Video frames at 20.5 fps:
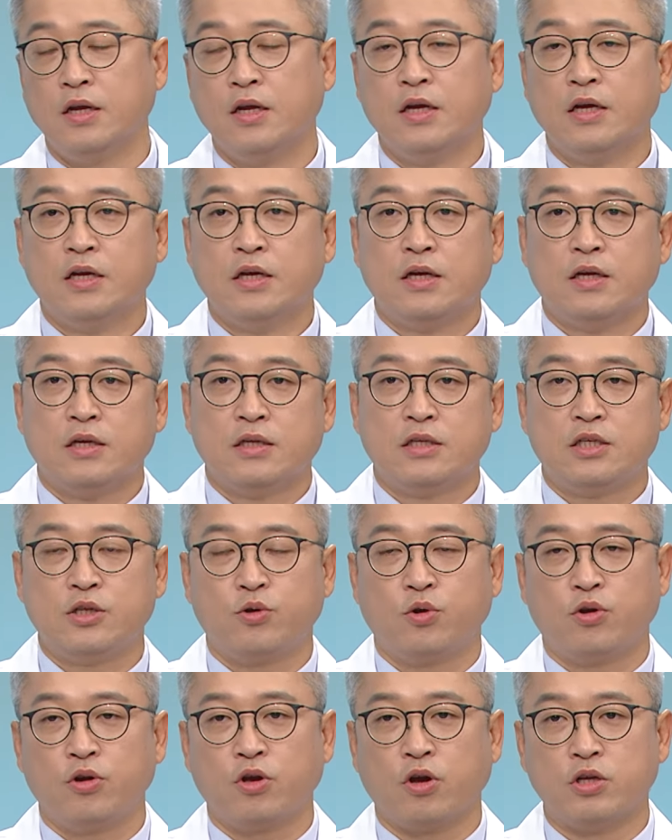예, 예, 예.
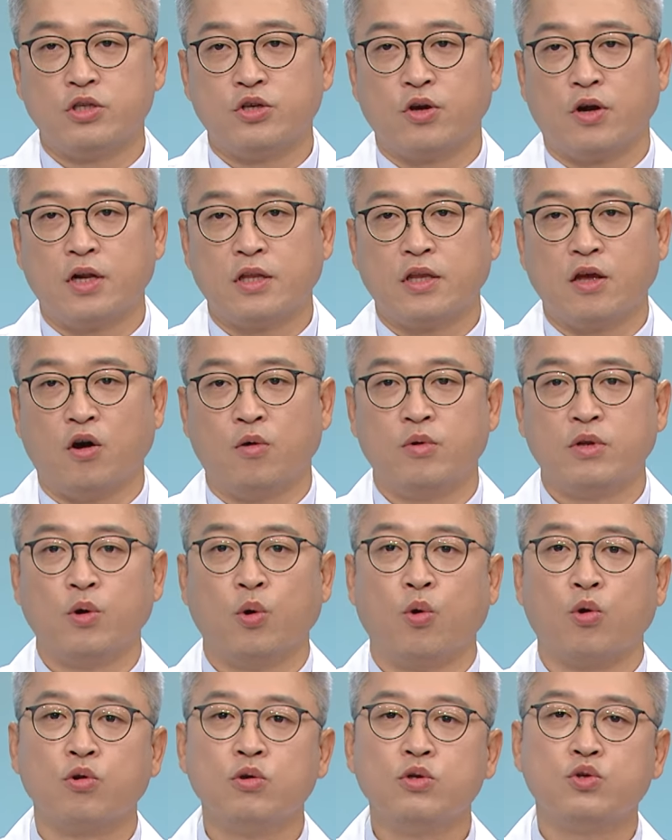치료를 결정할 때 어머니
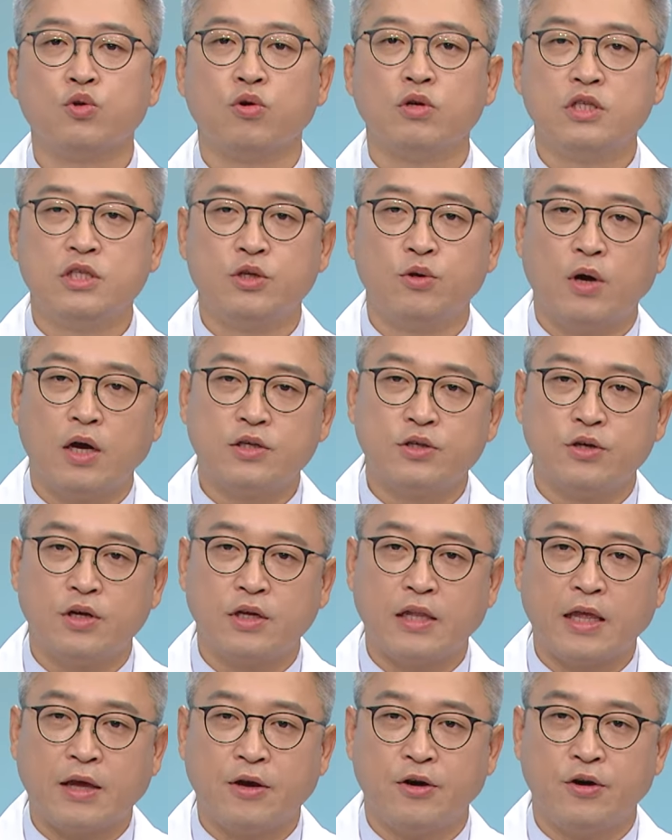오른쪽을
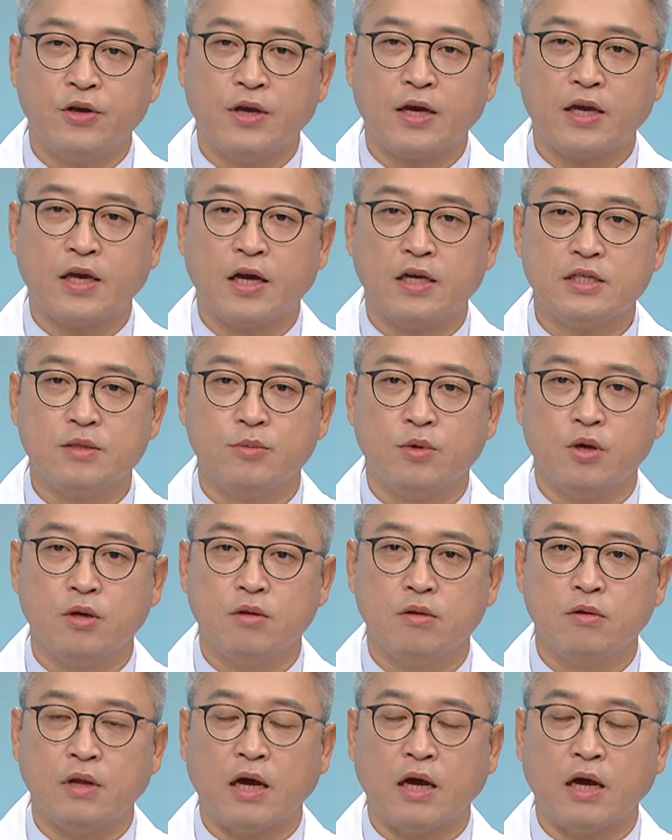치료하셔야 돼요 얘기하시면